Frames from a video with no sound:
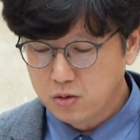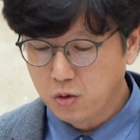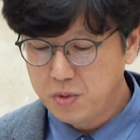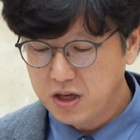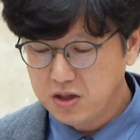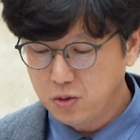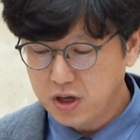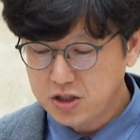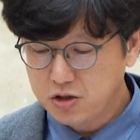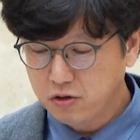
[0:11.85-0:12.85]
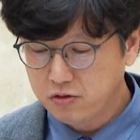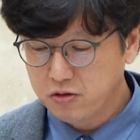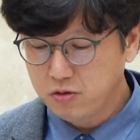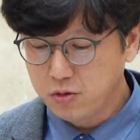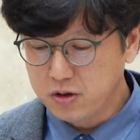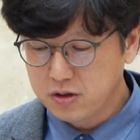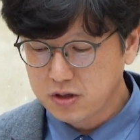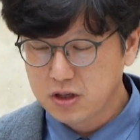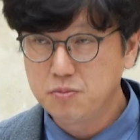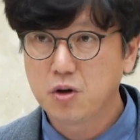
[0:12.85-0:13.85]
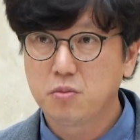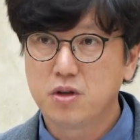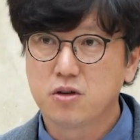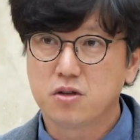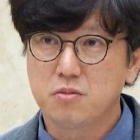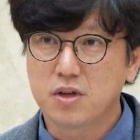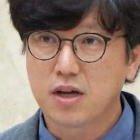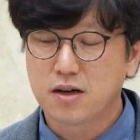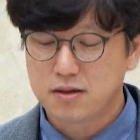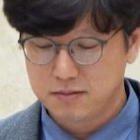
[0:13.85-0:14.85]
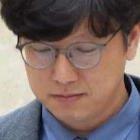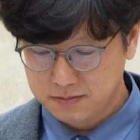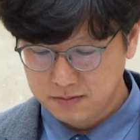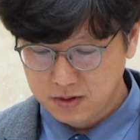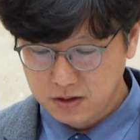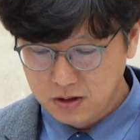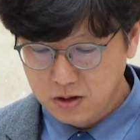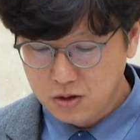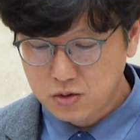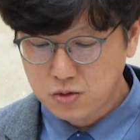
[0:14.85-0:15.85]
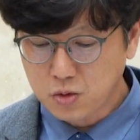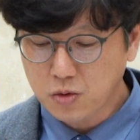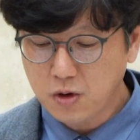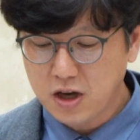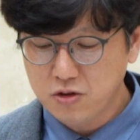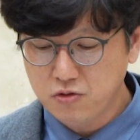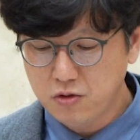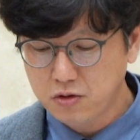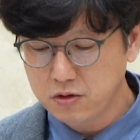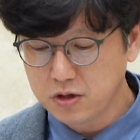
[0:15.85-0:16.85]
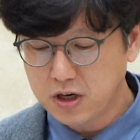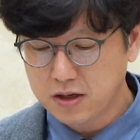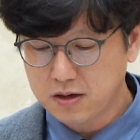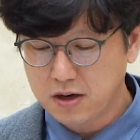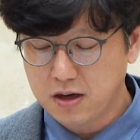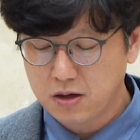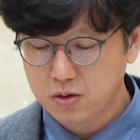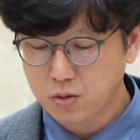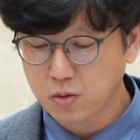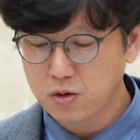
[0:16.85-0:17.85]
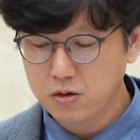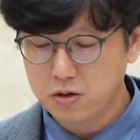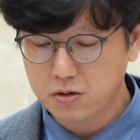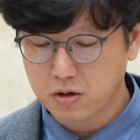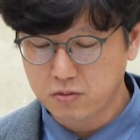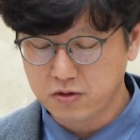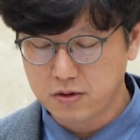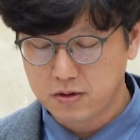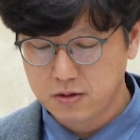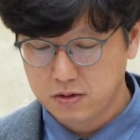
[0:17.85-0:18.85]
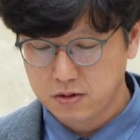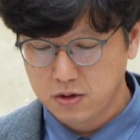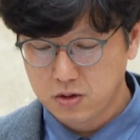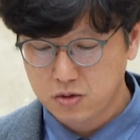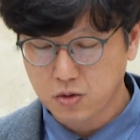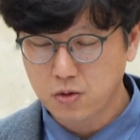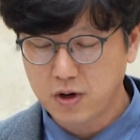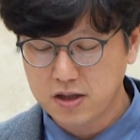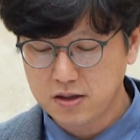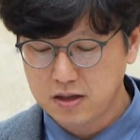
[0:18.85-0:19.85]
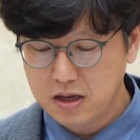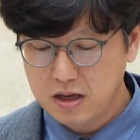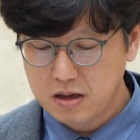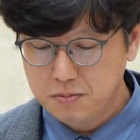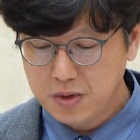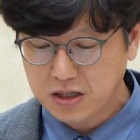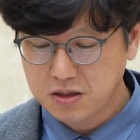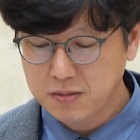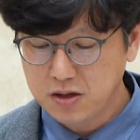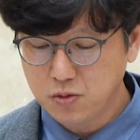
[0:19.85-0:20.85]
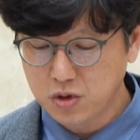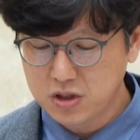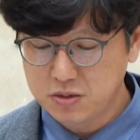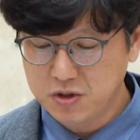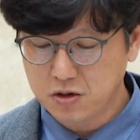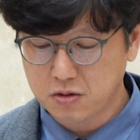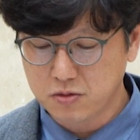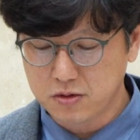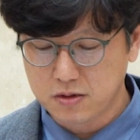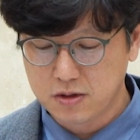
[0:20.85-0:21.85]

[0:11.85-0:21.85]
동백이동의 지역구를 두고 있는 김병민 의원입니다. 존경하는 윤원균 의장님과 동료 의원 여러분, 존경하는 110만 용인 시민 여러분,